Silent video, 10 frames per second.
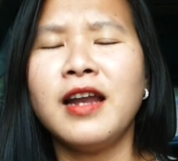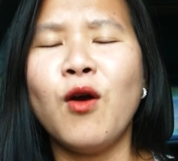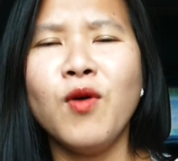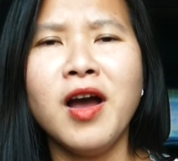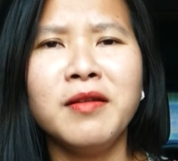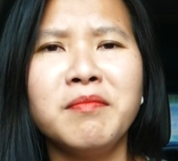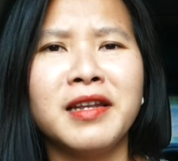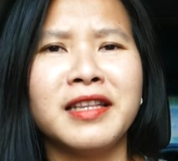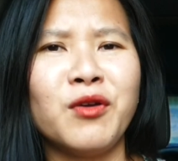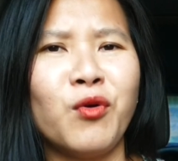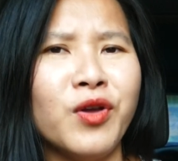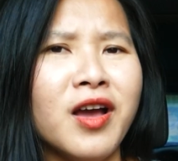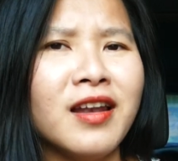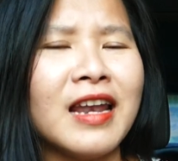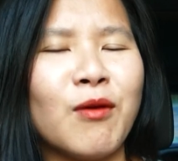đấu hết mình theo đuổi
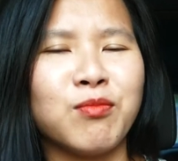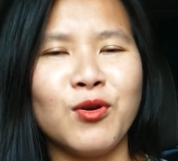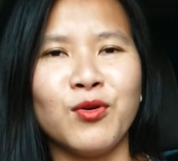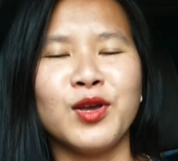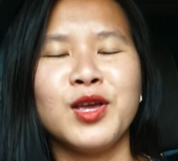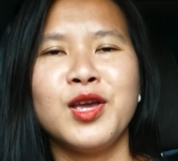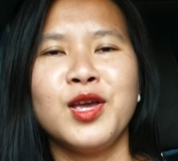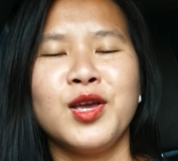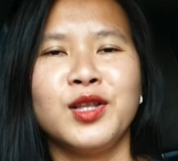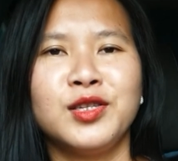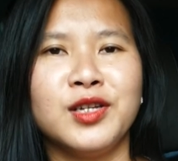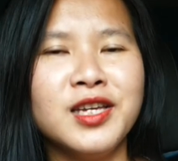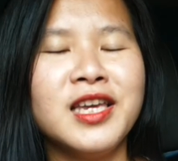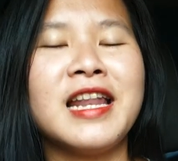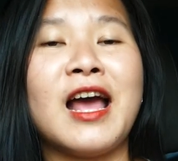hết lòng luôn
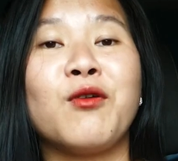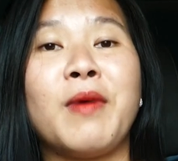chỉ khi nào